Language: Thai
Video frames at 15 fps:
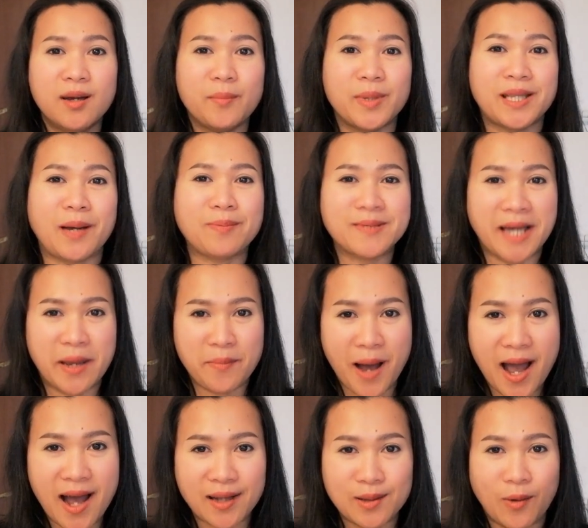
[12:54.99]
ประทับใจ
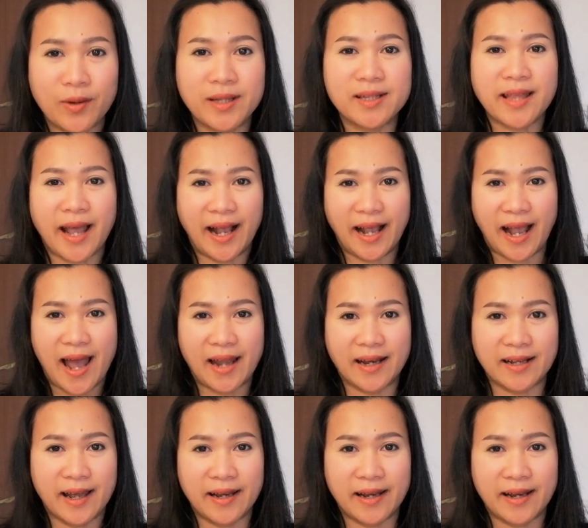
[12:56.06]
มากตอนที่แต่งงาน